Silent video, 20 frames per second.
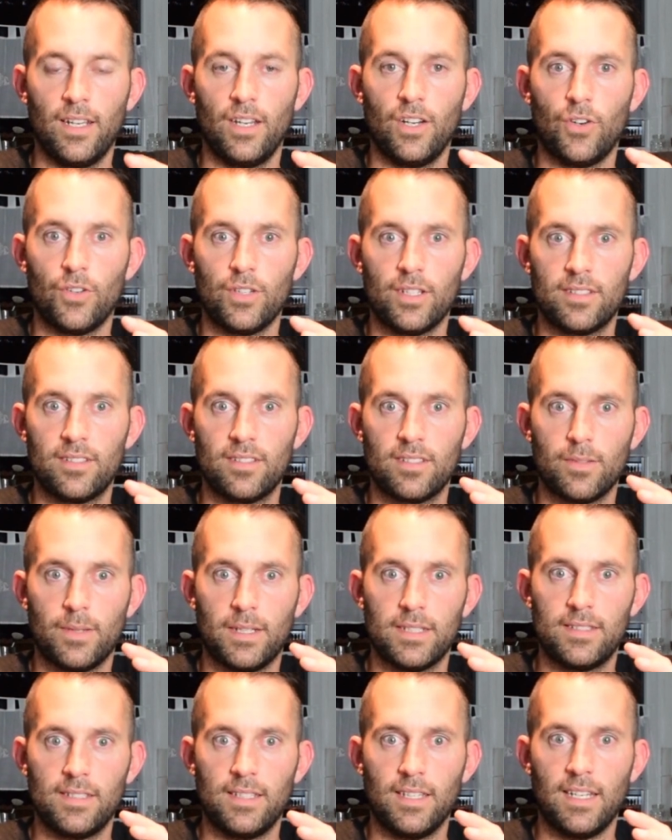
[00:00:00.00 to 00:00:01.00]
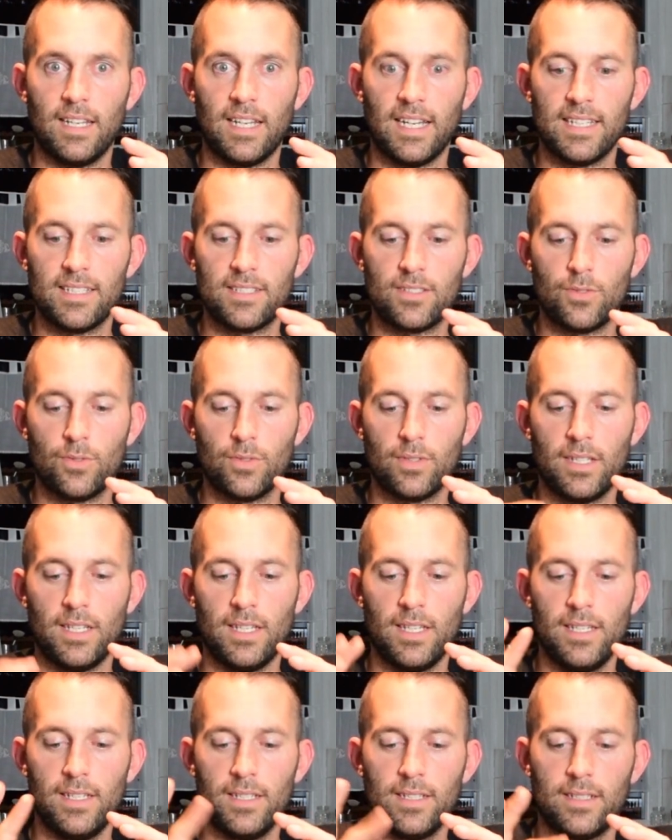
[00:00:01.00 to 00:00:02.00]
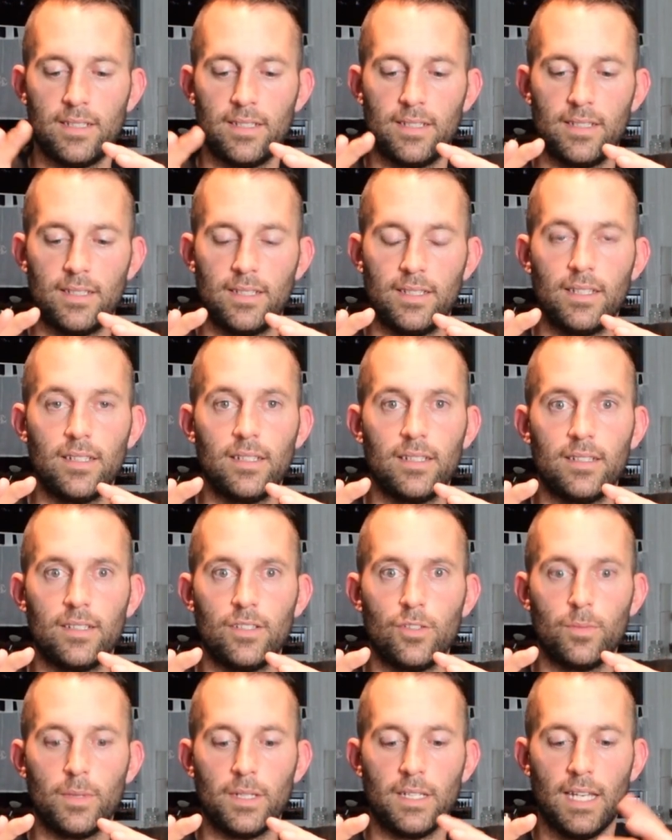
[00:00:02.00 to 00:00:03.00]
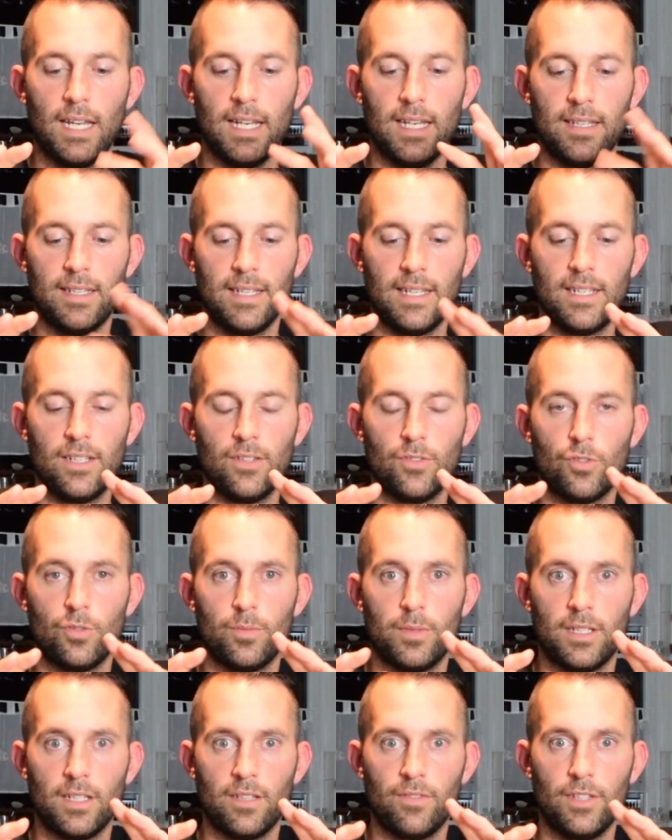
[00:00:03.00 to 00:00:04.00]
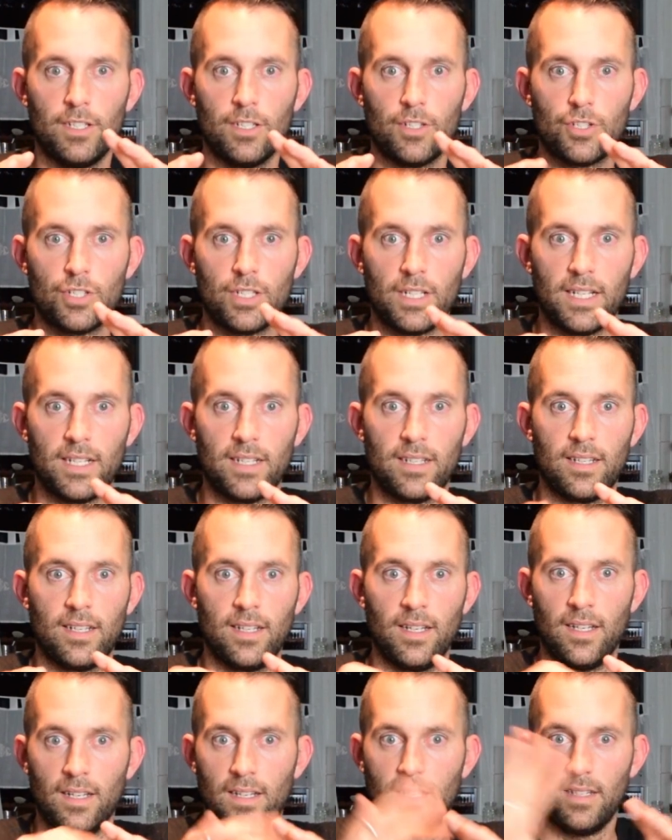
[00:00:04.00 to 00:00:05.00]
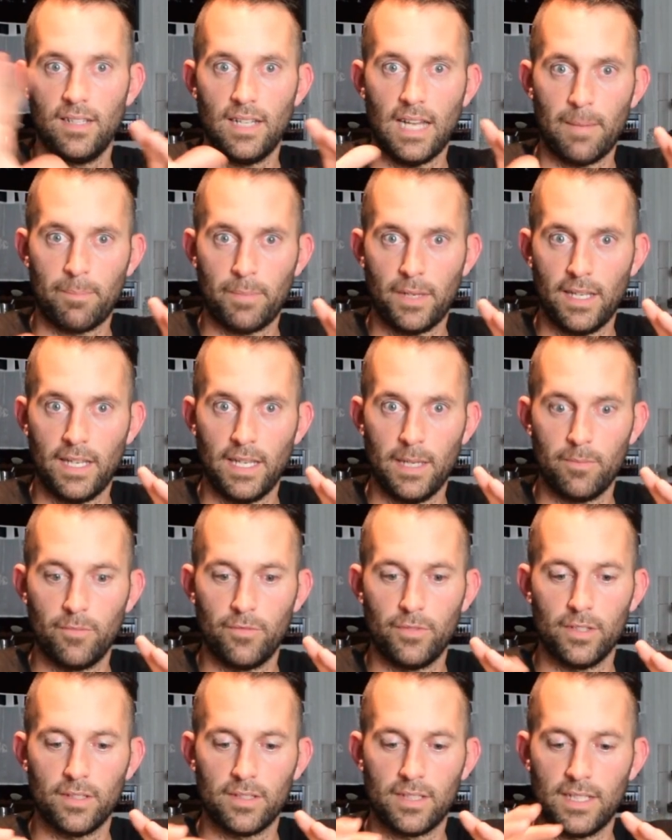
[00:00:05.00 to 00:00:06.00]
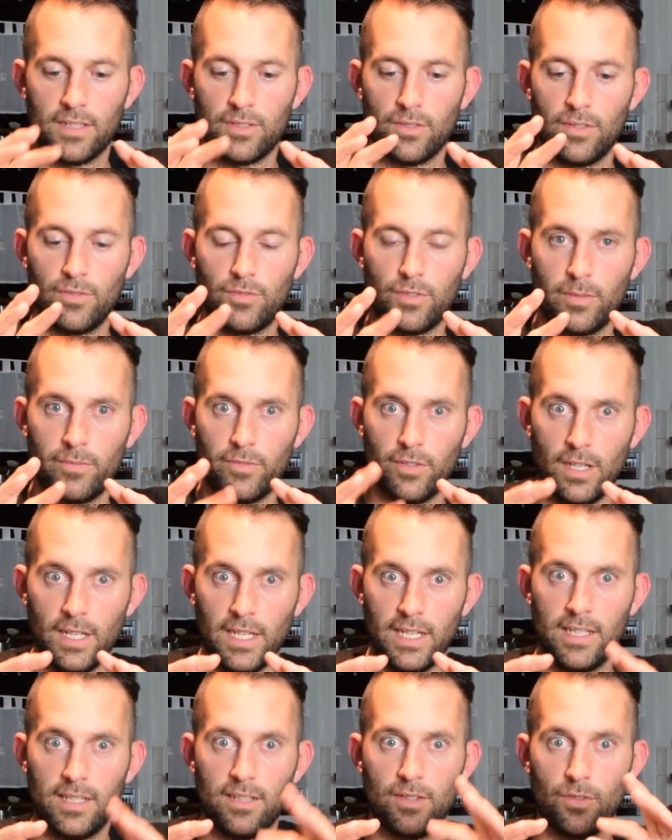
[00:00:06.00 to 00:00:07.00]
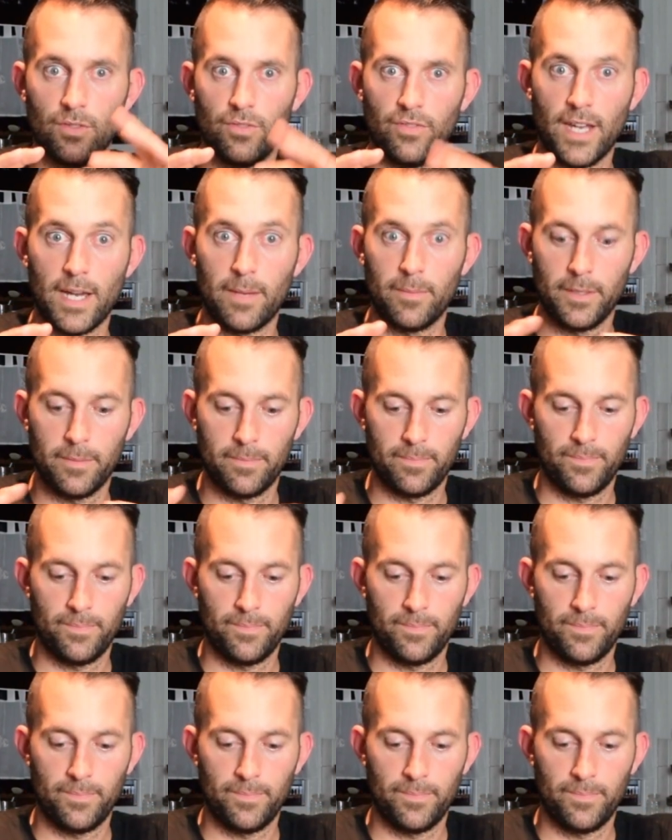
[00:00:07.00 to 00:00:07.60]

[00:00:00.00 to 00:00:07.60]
Und das ist quasi die Leistung, die hier äh, über die LED und über den Widerstand abgegeben wird, also in Form von Licht und Wärme.